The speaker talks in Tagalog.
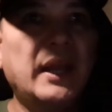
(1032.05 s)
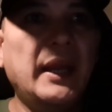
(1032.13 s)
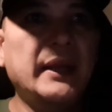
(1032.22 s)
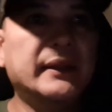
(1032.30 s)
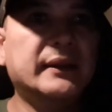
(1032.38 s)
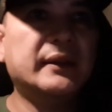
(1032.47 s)

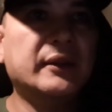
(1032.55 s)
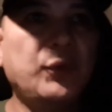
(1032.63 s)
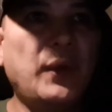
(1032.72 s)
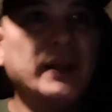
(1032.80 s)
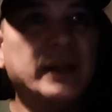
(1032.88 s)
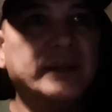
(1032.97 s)

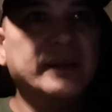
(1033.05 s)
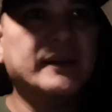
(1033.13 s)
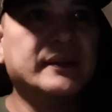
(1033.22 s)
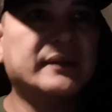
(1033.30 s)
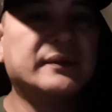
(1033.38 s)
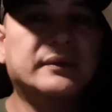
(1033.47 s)

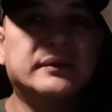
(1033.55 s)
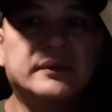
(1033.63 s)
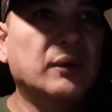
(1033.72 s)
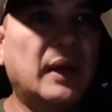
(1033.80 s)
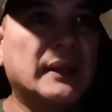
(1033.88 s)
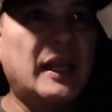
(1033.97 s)

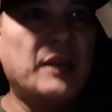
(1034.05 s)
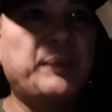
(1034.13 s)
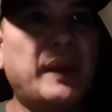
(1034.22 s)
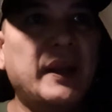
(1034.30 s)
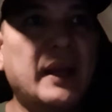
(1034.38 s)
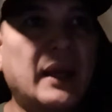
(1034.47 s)
8.26 wala
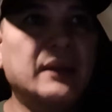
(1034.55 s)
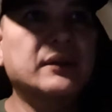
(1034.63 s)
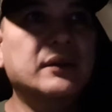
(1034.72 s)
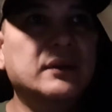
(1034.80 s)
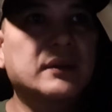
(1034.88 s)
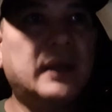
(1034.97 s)
tayong pahinga
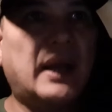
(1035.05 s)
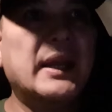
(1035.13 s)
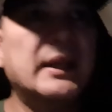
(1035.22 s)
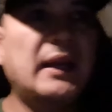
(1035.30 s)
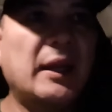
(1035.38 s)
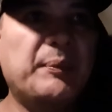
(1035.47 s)
no
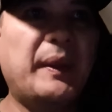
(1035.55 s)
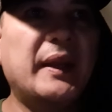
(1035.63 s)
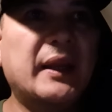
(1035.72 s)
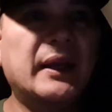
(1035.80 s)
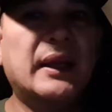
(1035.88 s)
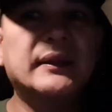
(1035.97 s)
kain lang yung
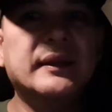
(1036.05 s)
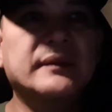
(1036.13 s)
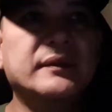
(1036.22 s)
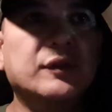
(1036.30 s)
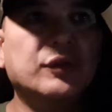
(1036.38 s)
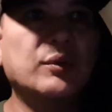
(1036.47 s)
pahinga
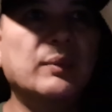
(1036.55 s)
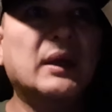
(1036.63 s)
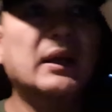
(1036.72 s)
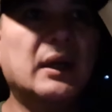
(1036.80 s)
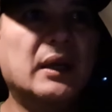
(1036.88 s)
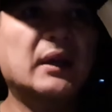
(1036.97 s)
natin siguro
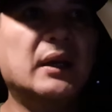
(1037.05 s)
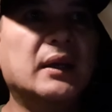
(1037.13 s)
mga